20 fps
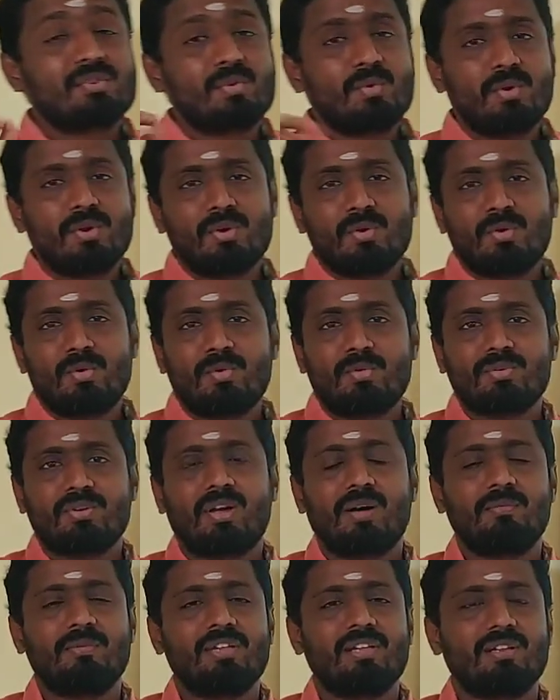குயினோன்
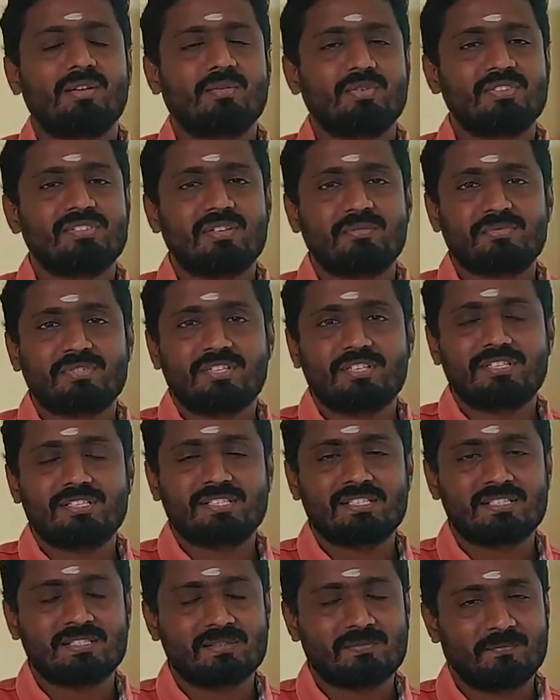அப்படிங்கிற ஒரு
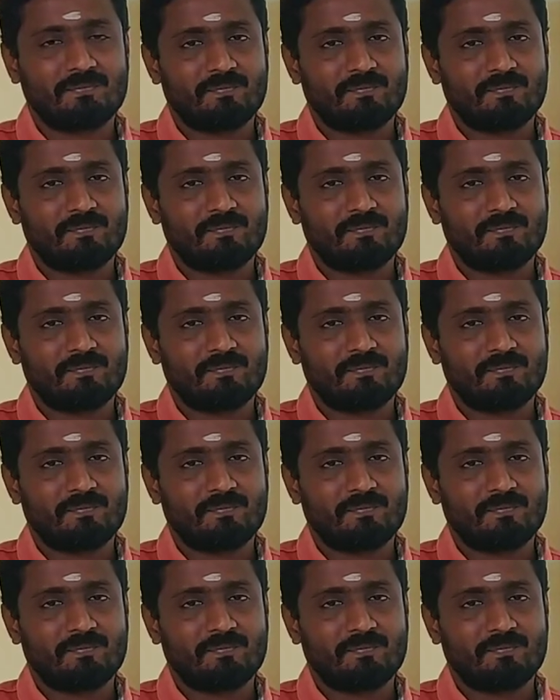சப்ஸ்டன்ஸு